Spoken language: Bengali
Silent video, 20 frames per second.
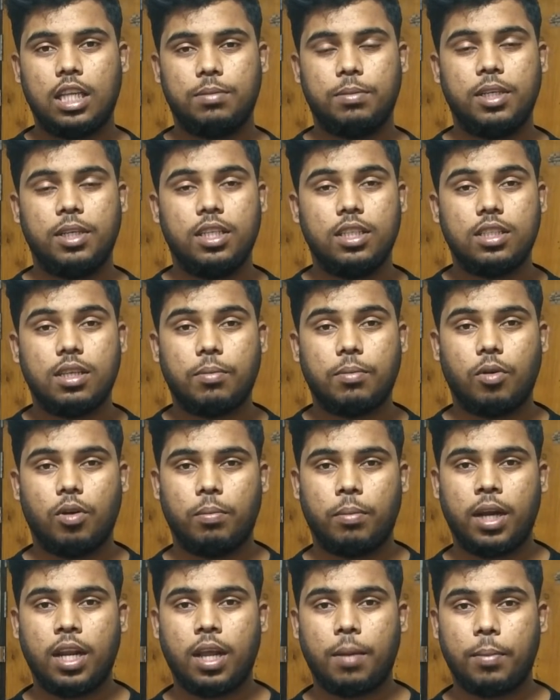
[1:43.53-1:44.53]
হ্যাজ বিন ডিজেবল
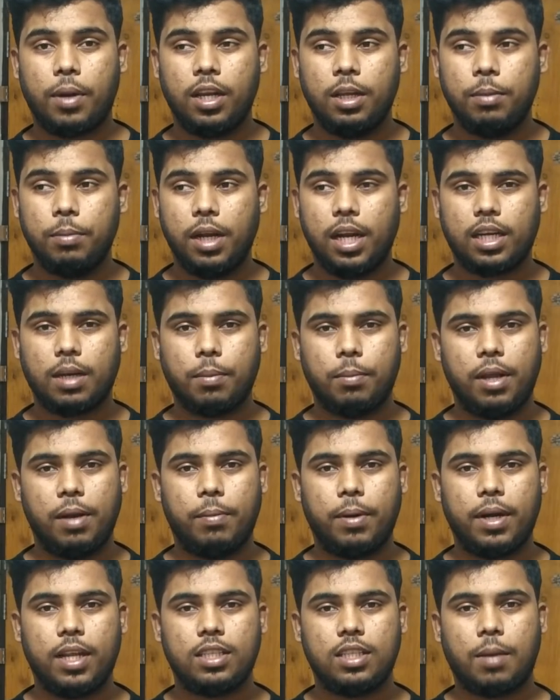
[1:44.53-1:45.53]
মানে আপনার ইমেলে একটা
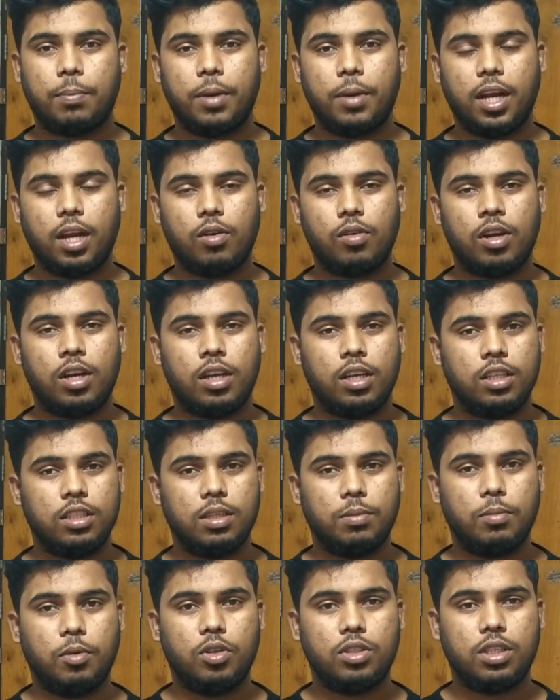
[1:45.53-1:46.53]
মেল পাঠায় যে আপনার অ্যাকাউন্টটা
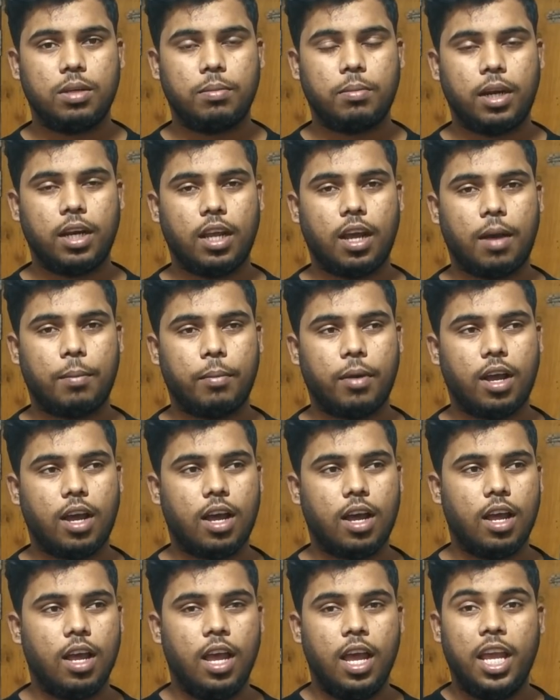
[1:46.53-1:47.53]
ডিজেবল হয়েছে মানে আমরা
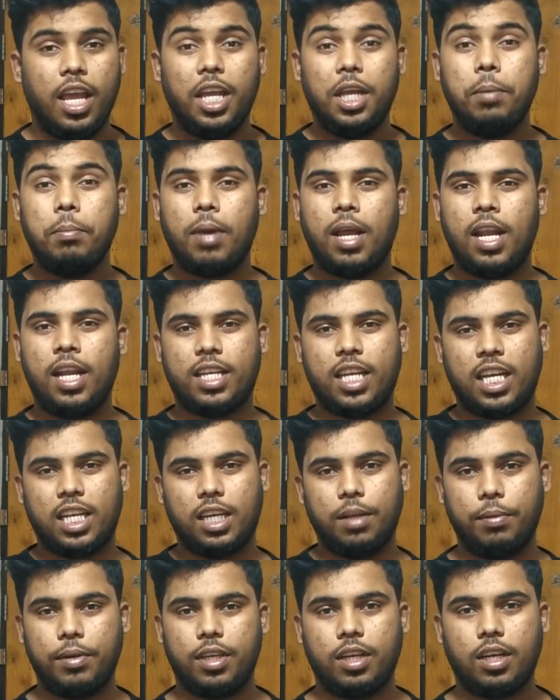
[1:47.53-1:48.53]
ইনভাইলেক্ট
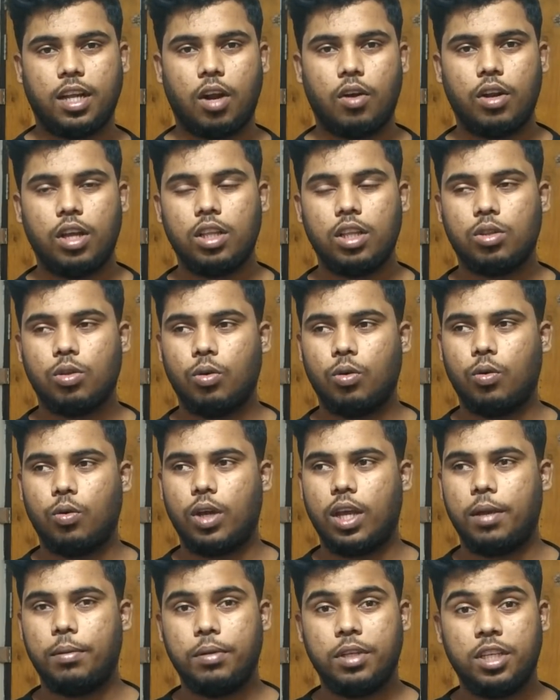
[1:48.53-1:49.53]
অ্যাক্টিভিটির কারণে তো
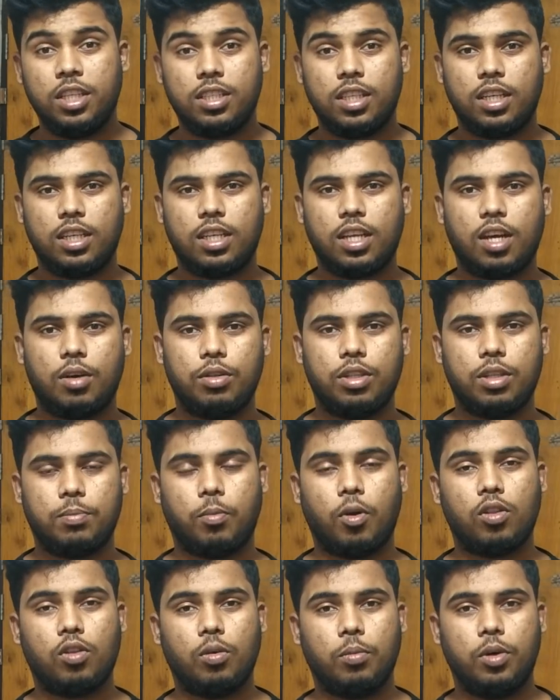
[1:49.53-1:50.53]
এই রিজনটা হয়তো
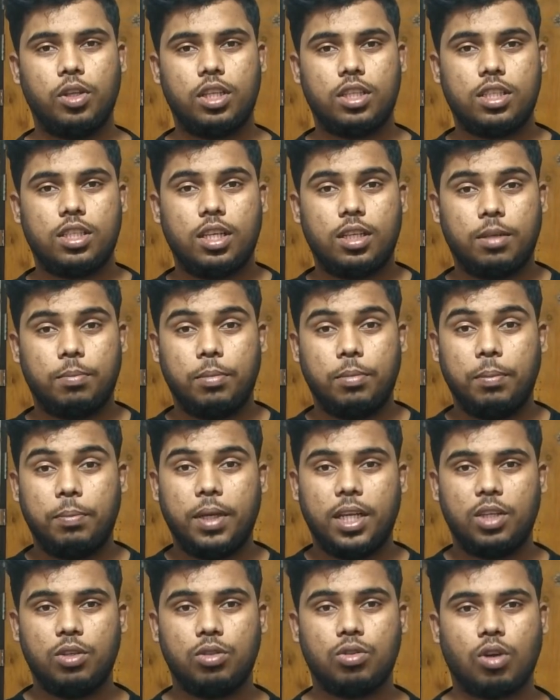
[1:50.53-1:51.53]
প্রথম হইতেছে যে
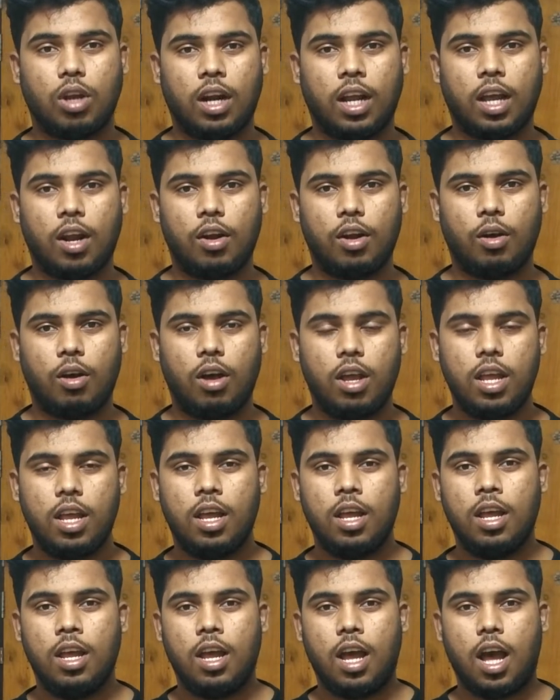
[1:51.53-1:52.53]
বিপিএন ইউজ করার কারণে হয়